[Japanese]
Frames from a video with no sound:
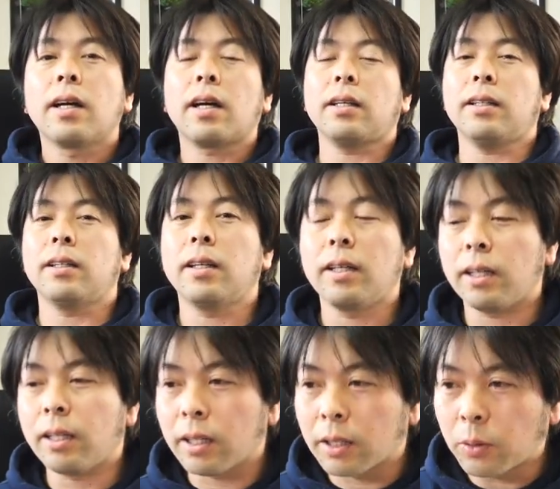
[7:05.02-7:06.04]
はい、
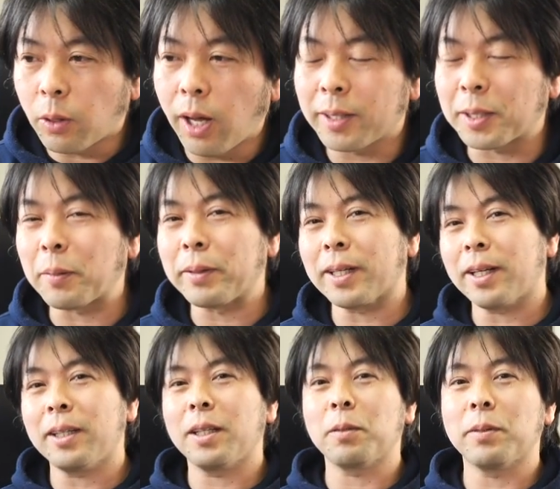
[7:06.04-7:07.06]
えー、ご飯食べて
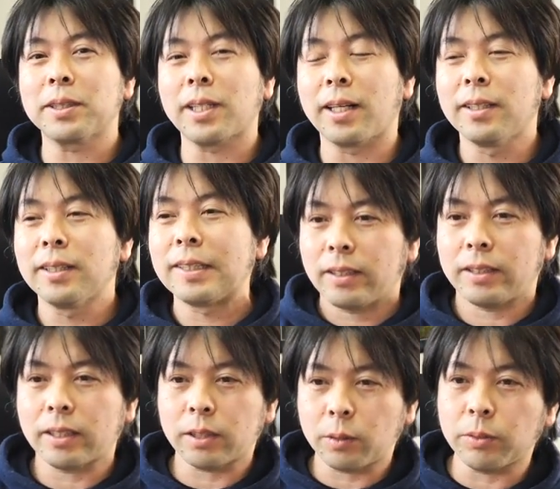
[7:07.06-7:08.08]
帰ってきました。
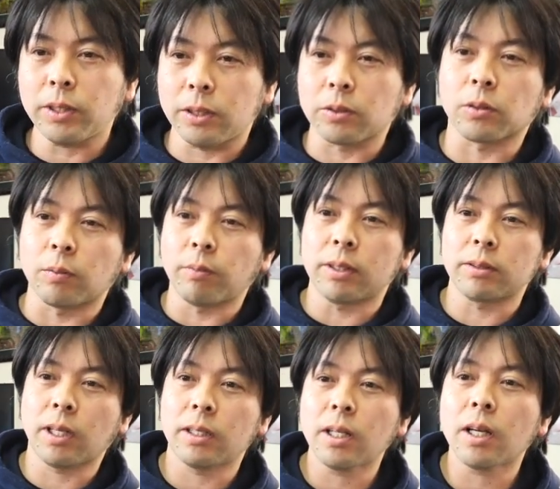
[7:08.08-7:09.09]
久しぶりにちょっと丸
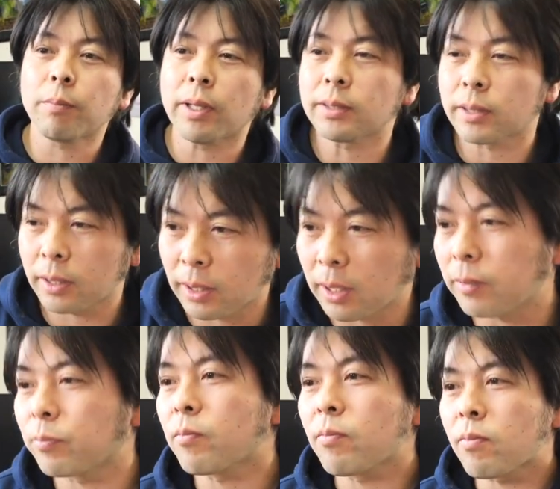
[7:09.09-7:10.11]
源ラーメンさんで
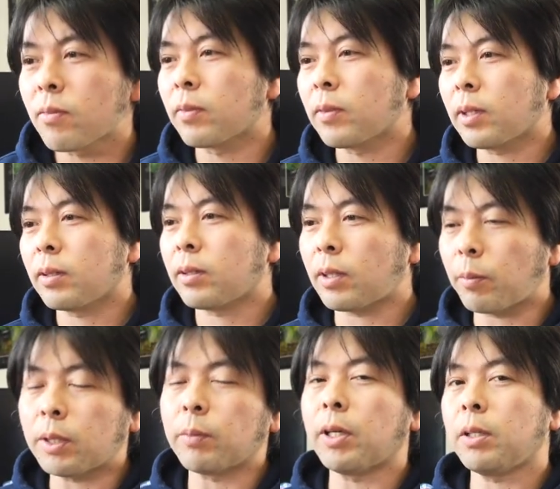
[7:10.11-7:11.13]
食
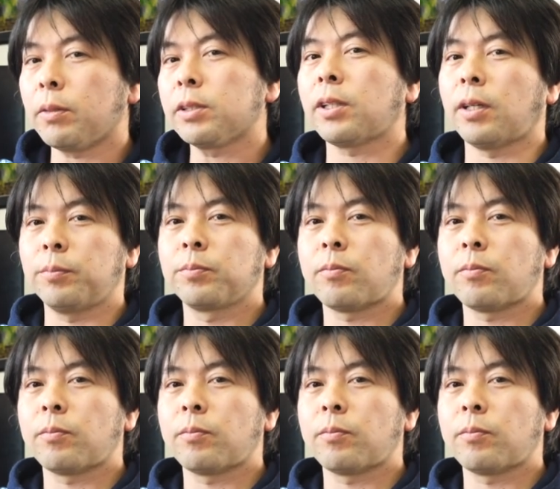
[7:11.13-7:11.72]
べてまいりました。